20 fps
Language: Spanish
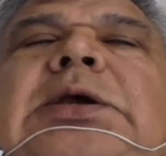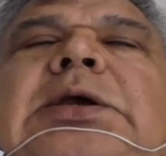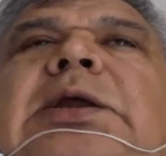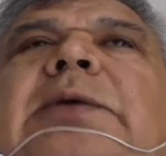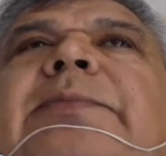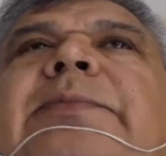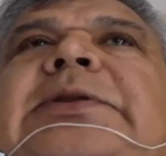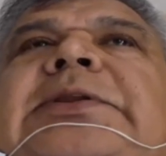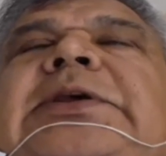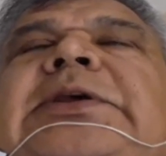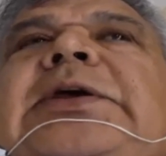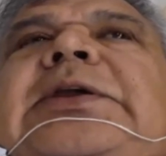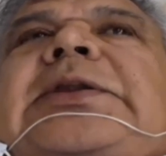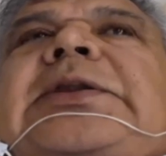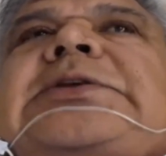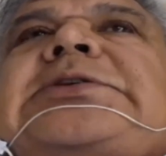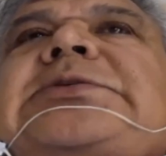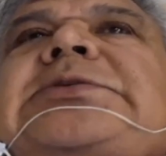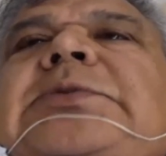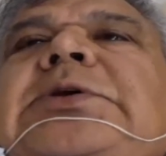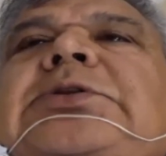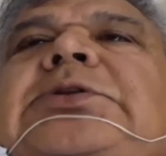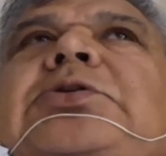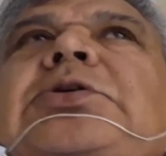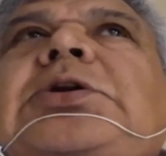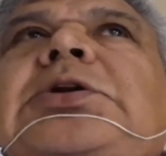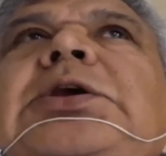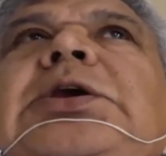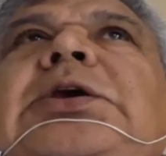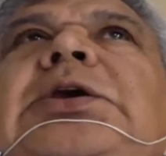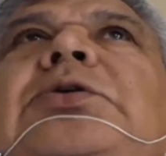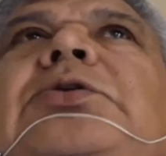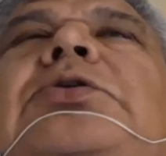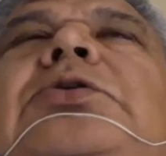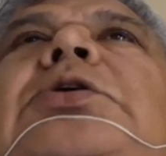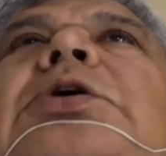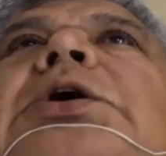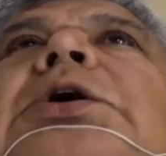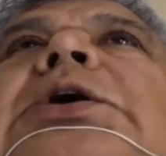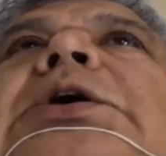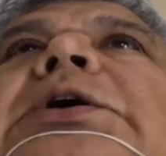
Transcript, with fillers: la partida del nacimiento del hijo